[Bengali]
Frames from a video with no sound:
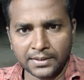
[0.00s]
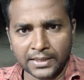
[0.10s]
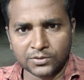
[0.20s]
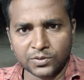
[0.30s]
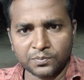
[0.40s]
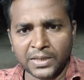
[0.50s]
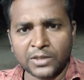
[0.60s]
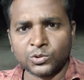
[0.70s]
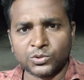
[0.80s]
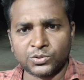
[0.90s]
একজন
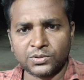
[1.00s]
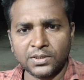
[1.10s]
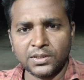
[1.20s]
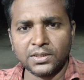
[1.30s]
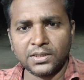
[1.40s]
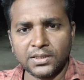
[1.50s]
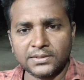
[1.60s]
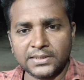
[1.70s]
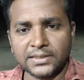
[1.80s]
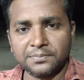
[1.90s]
মানুষ
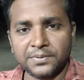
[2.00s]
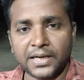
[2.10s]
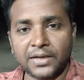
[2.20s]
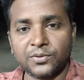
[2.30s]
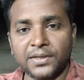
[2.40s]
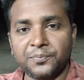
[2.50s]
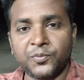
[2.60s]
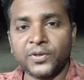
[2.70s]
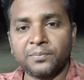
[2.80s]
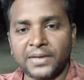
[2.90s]
যে আগুনে
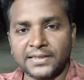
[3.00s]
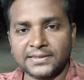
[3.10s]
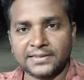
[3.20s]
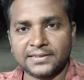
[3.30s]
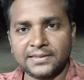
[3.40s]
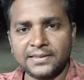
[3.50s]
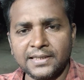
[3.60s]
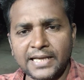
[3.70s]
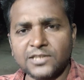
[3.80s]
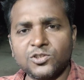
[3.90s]
পুড়ে মারা যাচ্ছে
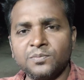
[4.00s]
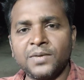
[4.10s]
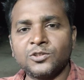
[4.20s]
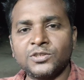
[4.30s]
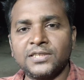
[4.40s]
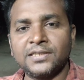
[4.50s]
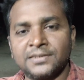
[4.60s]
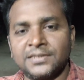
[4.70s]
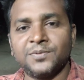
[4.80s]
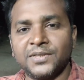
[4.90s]
একজন মানুষের
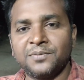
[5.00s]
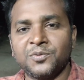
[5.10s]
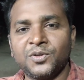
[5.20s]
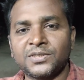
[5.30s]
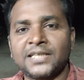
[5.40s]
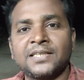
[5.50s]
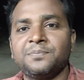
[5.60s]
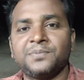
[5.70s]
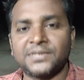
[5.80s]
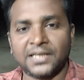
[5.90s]
জীবনের মূল্য
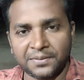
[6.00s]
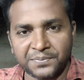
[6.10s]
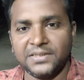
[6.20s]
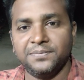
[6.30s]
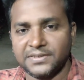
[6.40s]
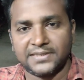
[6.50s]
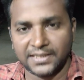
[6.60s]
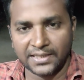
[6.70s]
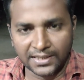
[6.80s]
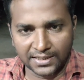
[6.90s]
সারা পৃথিবীর
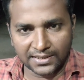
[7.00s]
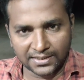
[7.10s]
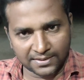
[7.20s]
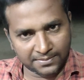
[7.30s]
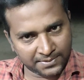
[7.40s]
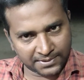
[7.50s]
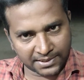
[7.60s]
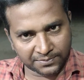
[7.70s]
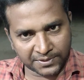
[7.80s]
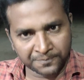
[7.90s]
চেয়ে
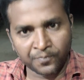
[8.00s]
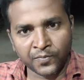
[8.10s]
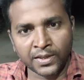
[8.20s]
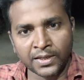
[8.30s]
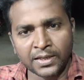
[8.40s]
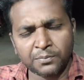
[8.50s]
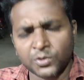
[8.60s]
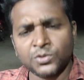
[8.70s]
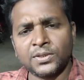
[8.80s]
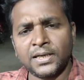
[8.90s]
দামি
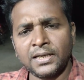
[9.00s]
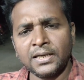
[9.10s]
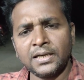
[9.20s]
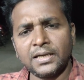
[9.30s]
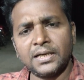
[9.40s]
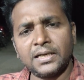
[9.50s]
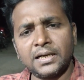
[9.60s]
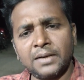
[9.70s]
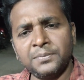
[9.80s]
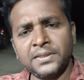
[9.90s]
বন্ধুরা
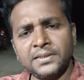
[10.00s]
আমি